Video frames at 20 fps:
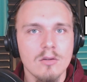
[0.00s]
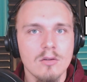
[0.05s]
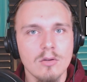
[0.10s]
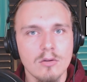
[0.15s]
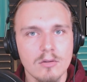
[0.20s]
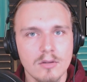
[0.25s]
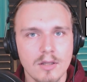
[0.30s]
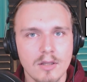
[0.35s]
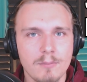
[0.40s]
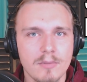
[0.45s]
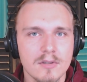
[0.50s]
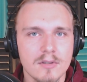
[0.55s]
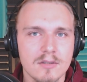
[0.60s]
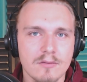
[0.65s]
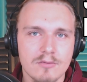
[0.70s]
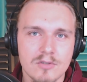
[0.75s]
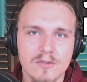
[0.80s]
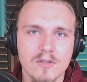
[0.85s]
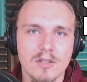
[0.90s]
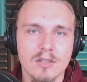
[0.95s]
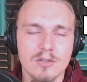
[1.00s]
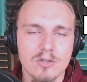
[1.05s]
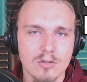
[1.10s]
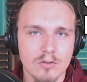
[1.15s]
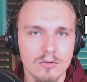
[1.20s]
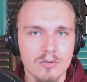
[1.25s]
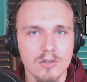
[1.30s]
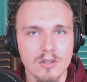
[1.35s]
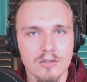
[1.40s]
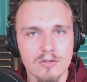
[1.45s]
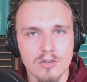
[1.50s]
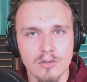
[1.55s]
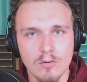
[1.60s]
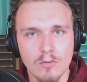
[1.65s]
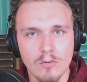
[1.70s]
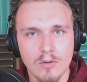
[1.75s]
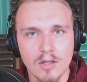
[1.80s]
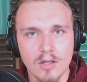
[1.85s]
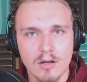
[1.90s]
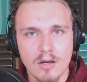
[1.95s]
on napędza wszystkie trzy osie naszej
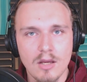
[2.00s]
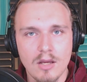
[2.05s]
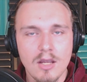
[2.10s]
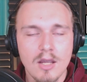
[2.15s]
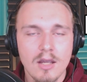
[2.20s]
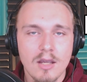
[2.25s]
drukarki,